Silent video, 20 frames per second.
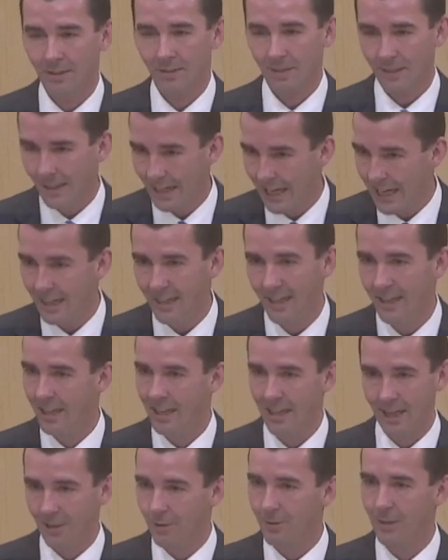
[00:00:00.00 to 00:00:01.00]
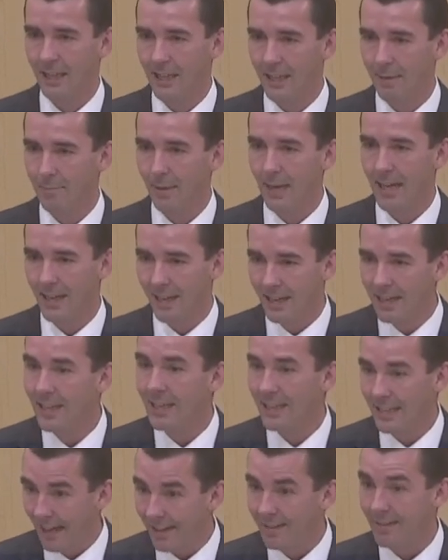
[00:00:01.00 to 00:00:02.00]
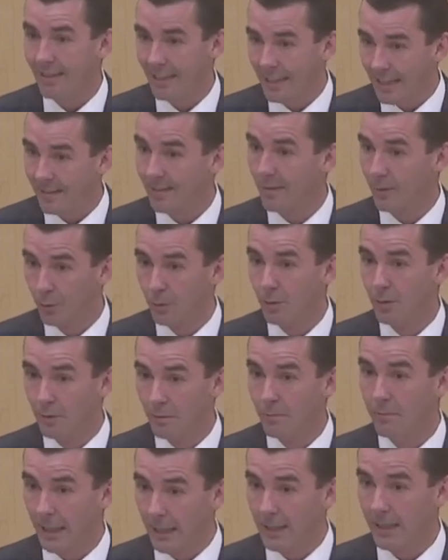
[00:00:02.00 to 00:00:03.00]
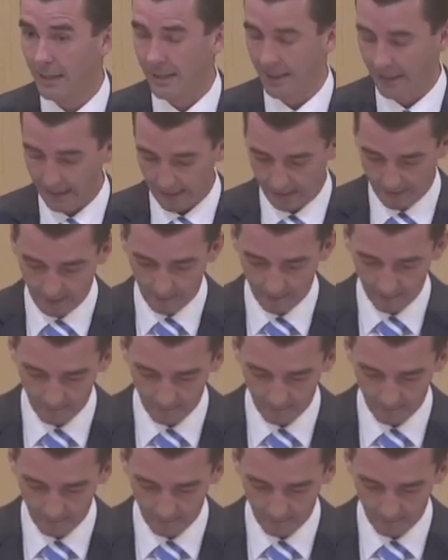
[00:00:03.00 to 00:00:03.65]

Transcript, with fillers: Und nein, Herr Kollege Bader, das geht so wirklich nicht.